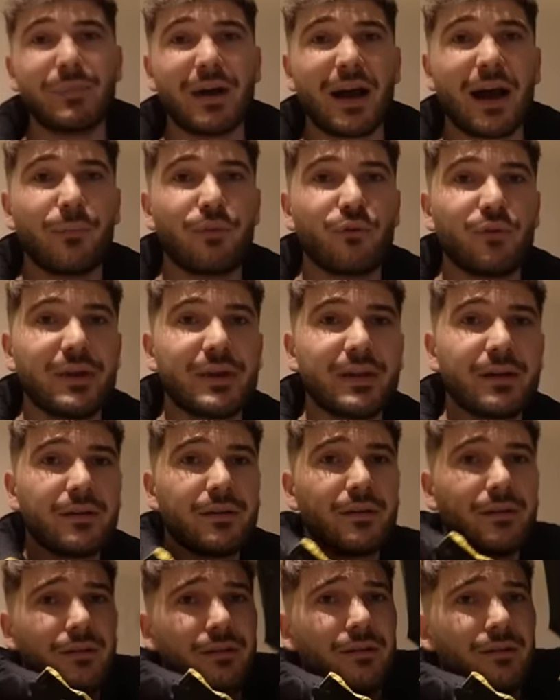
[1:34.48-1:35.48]
le parapluie.
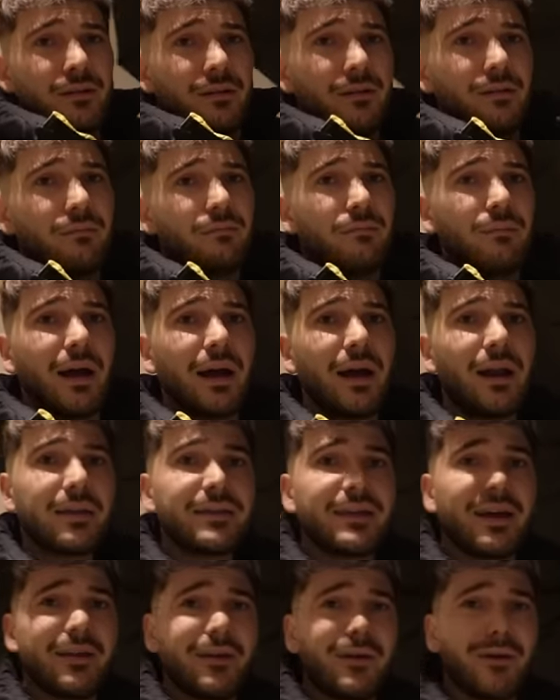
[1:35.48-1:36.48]
Bah, à
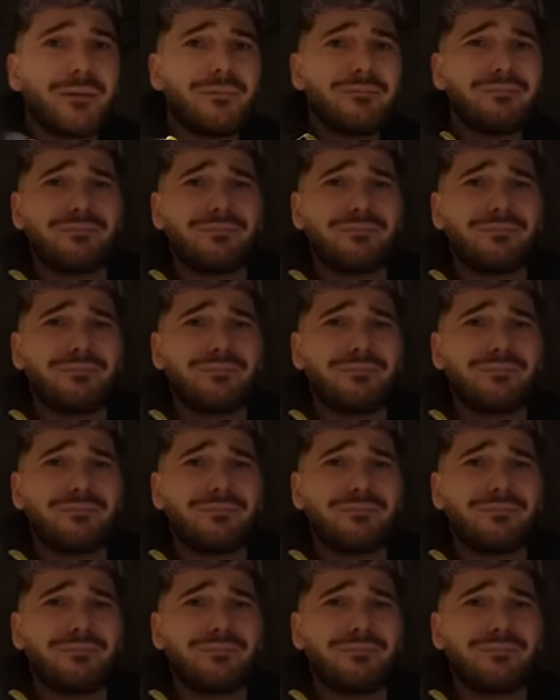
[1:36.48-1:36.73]
l'intérieur.